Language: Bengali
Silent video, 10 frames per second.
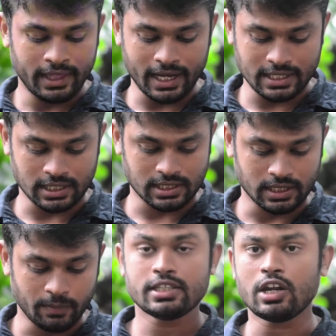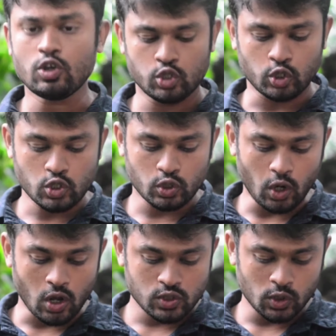দেখা যাচ্ছে এছাড়াও ছোট ছোট
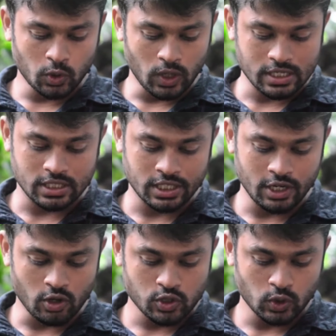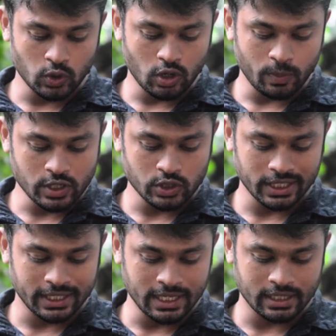অঞ্চলগুলো আছে সেই অঞ্চলগুলোর উপর
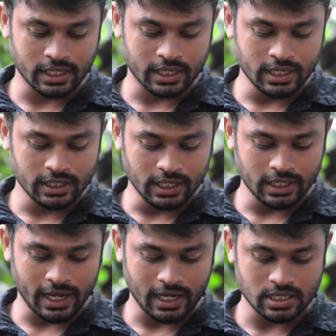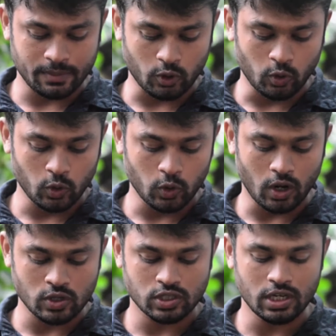যদি ক্লিক দিই ক্লিক দিলে দেখা যাবে কোন কোন
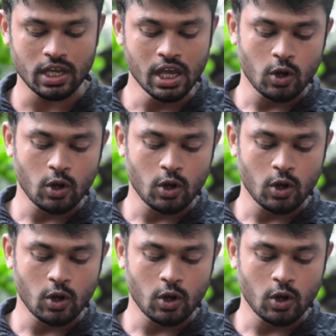অঞ্চলে